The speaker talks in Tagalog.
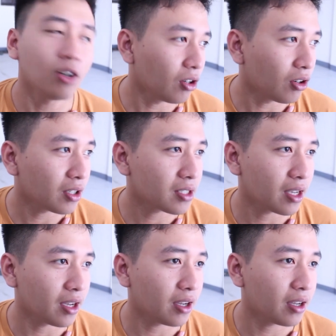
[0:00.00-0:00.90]
ako
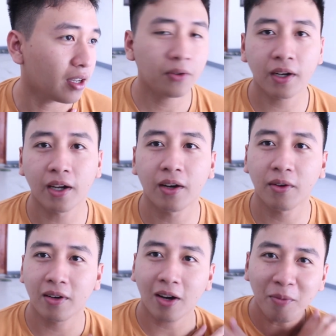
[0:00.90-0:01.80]
kasi wala,
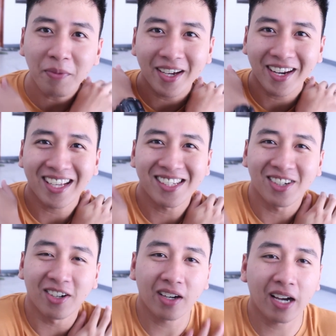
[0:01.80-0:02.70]
wala akong pera.
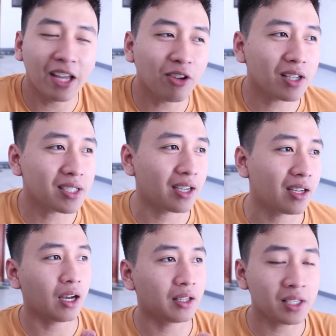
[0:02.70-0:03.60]
ano kasi,
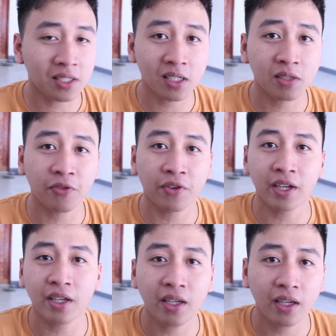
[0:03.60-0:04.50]
uh, this is
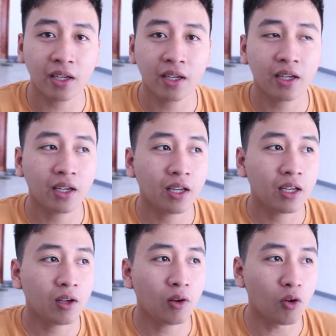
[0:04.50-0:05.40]

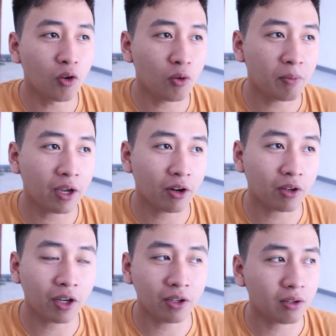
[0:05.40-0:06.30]
kung meron
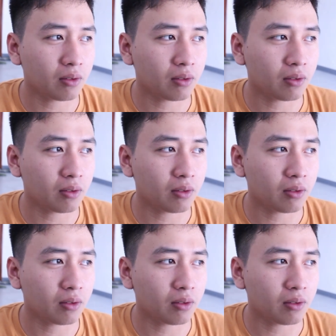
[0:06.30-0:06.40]
kayo,